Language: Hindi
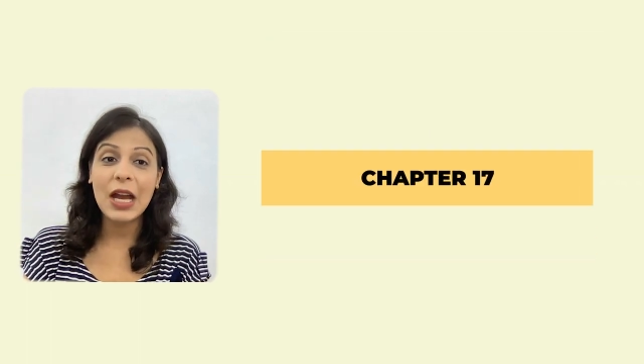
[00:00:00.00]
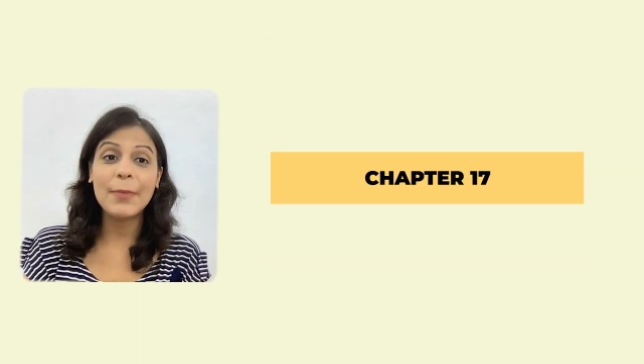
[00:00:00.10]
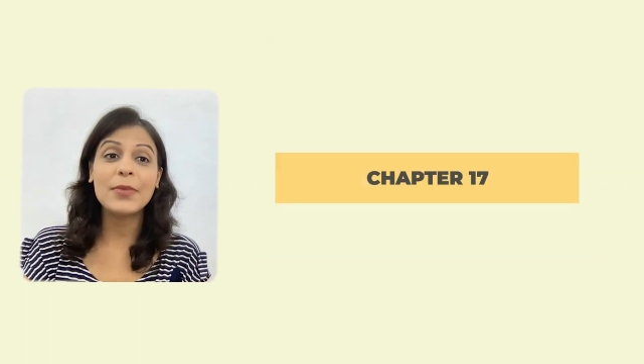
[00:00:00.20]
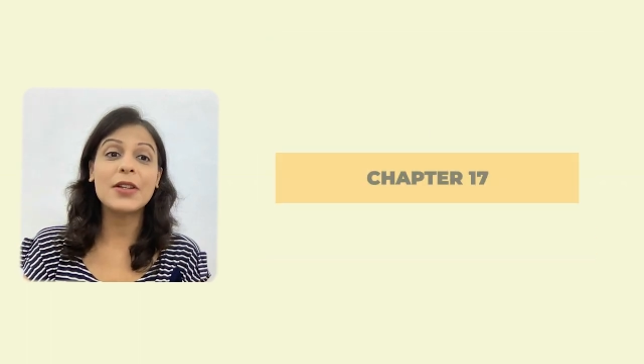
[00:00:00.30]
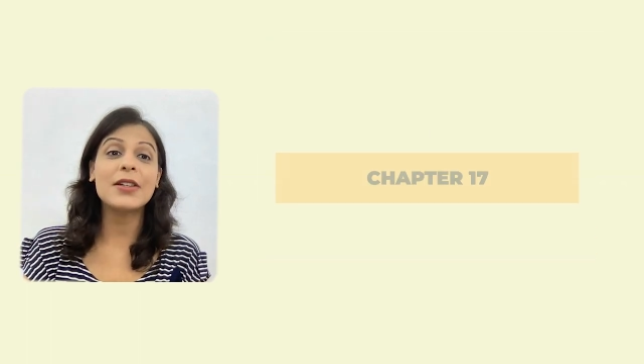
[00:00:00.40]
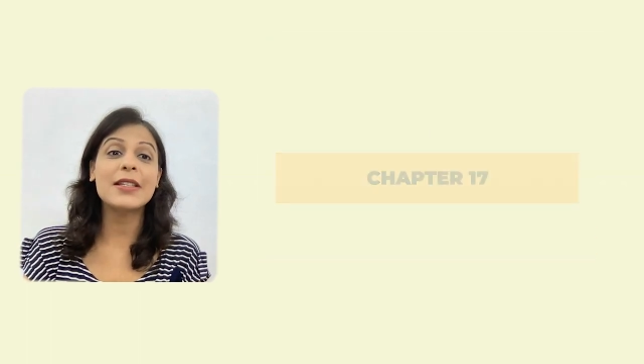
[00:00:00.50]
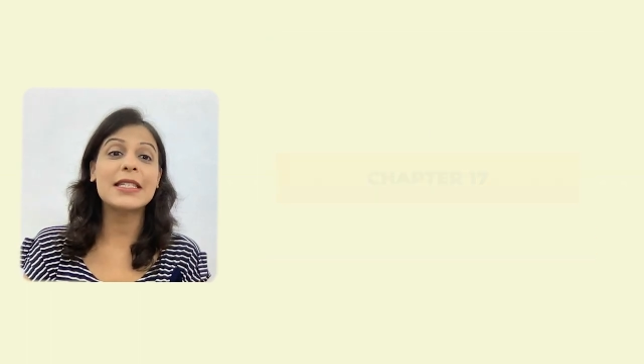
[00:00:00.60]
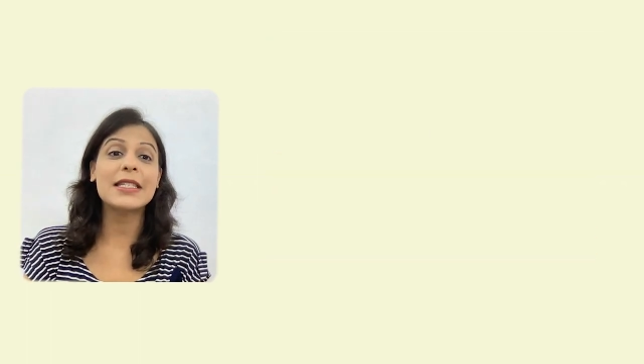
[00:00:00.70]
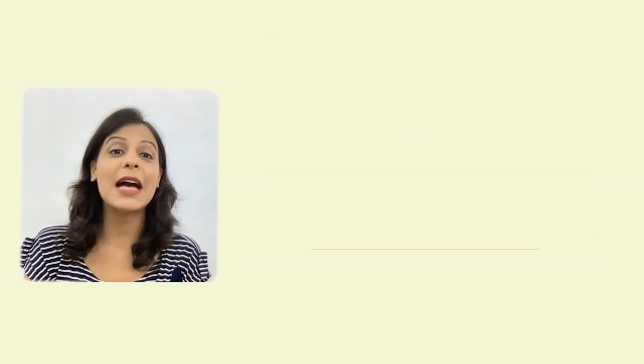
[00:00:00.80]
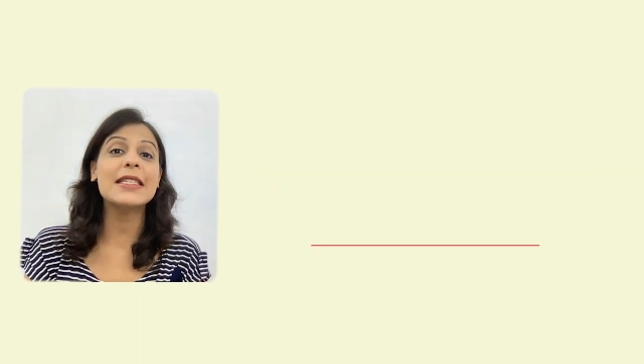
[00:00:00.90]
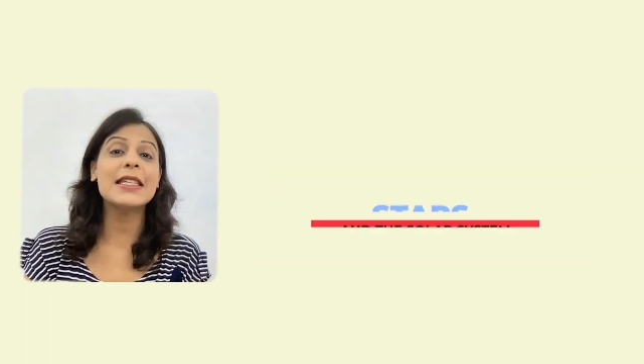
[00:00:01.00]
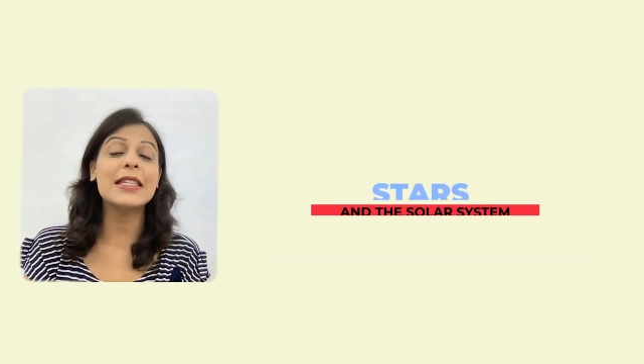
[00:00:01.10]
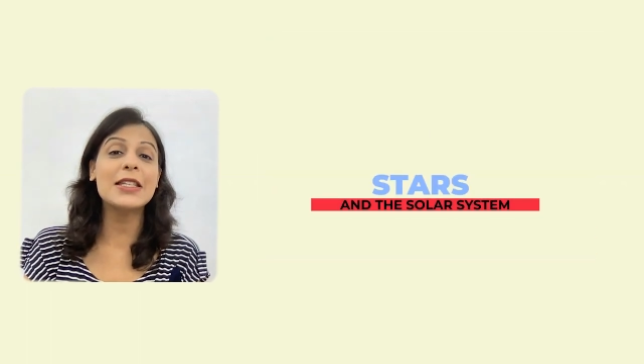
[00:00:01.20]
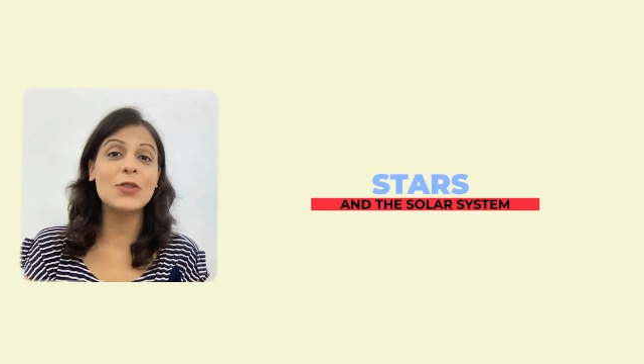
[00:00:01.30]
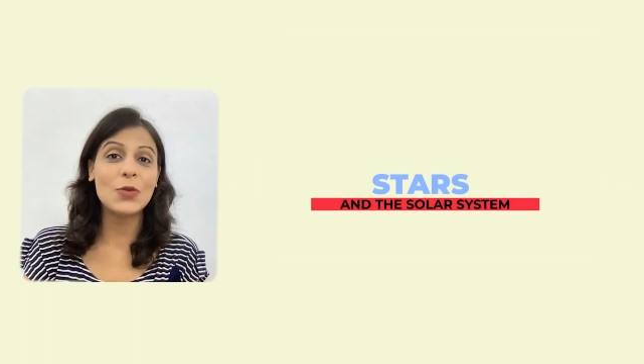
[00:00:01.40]
चैप्टर स्टार्स
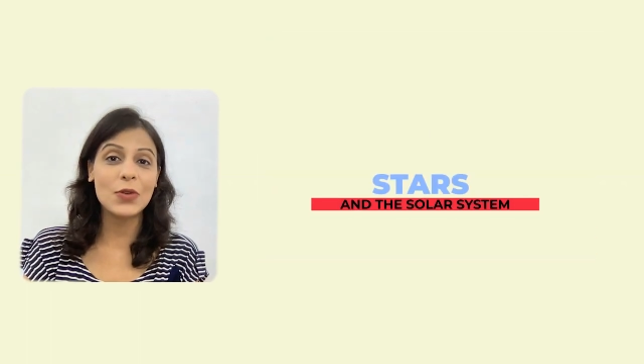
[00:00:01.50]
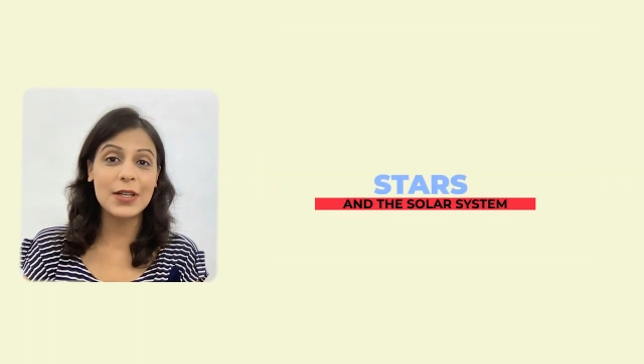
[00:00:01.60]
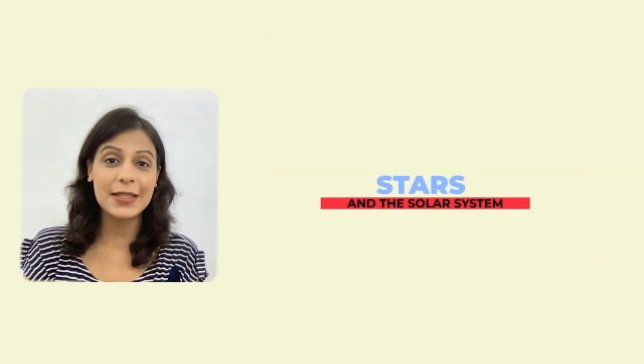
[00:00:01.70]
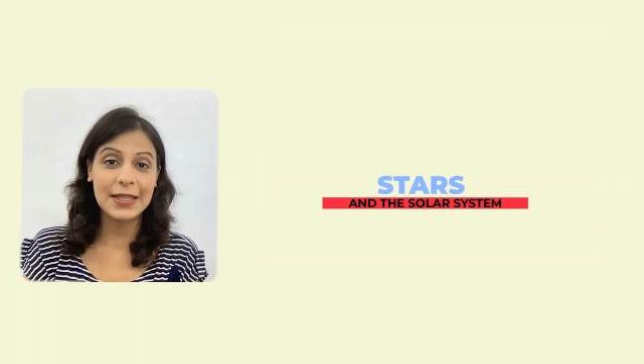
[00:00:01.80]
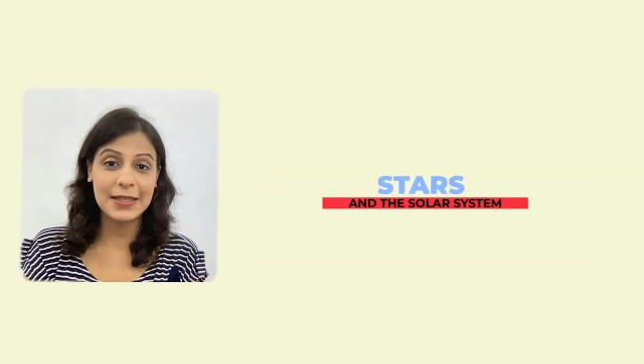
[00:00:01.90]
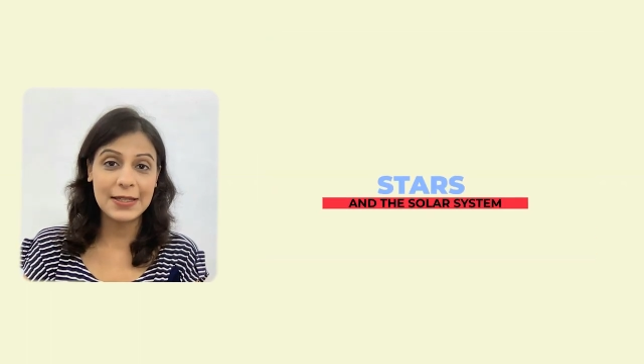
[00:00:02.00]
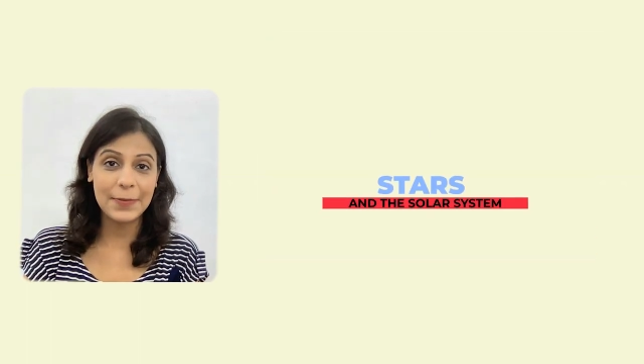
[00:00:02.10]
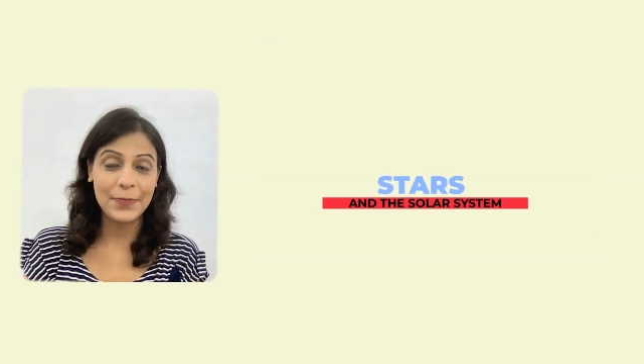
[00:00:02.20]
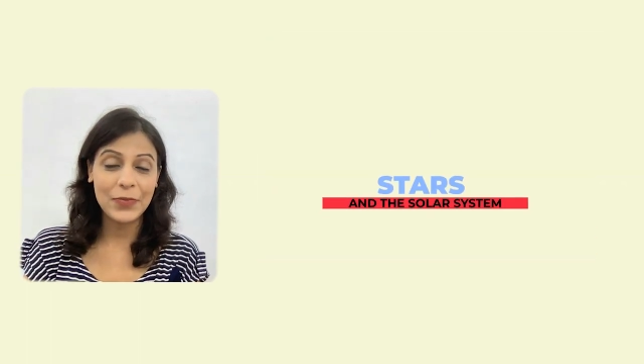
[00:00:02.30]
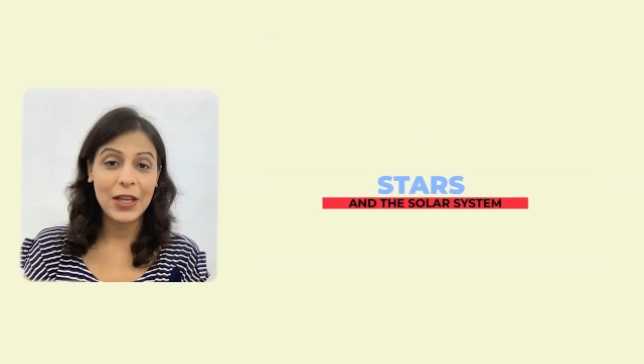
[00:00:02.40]
इन द सोलर सिस्टम